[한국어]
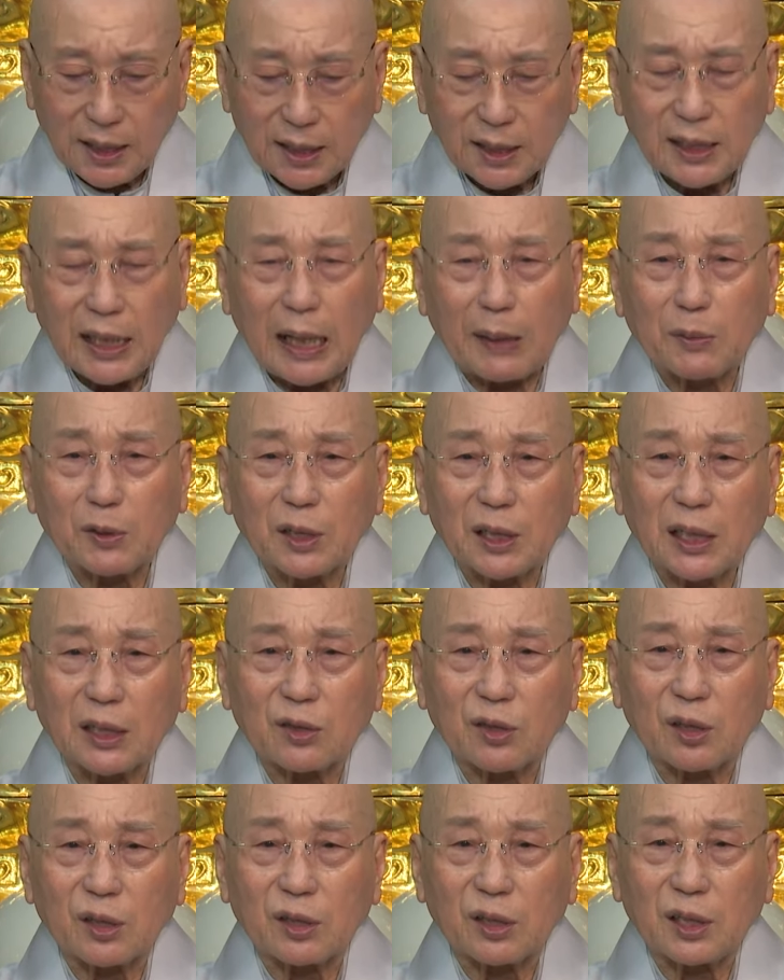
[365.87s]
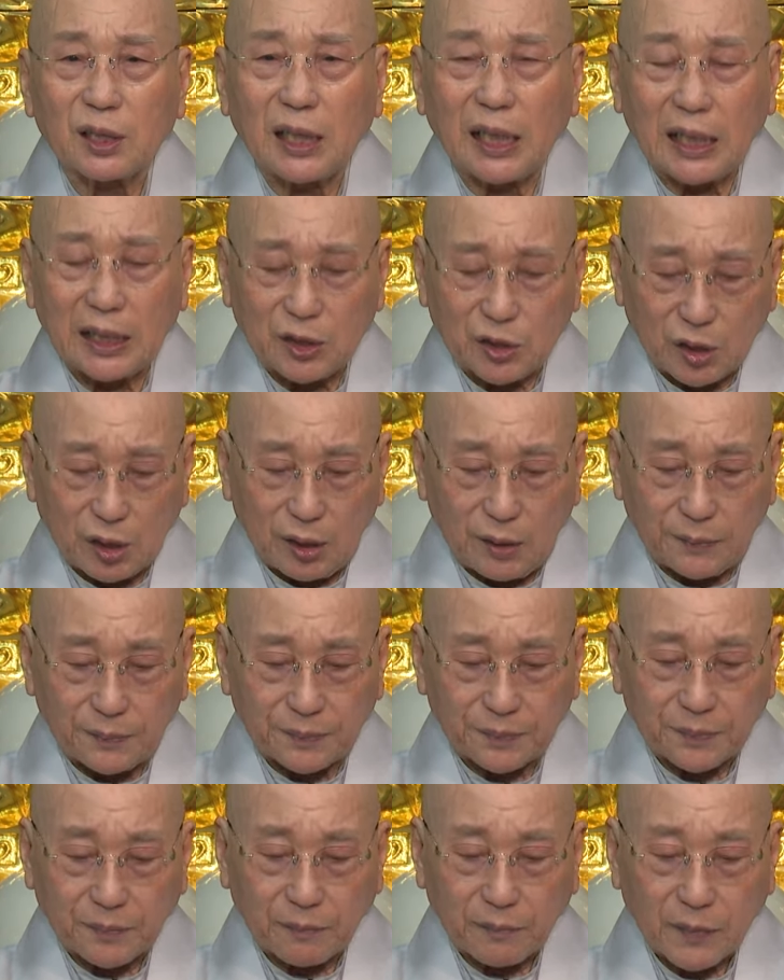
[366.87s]
그냥 아버지에게 들었던
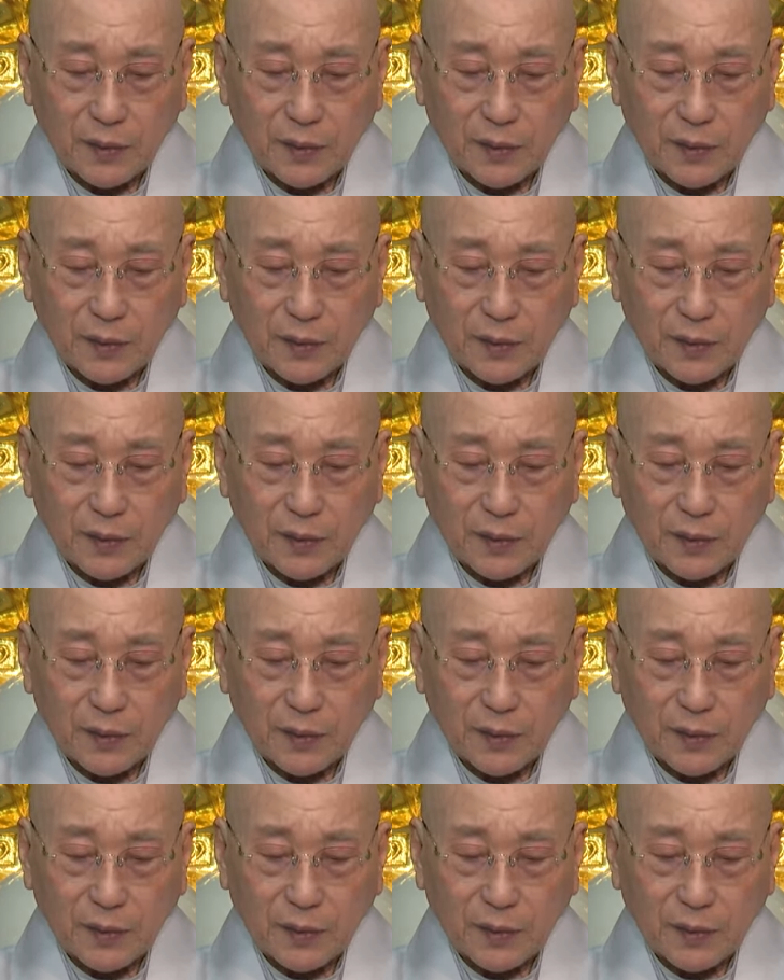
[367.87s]
얘기처럼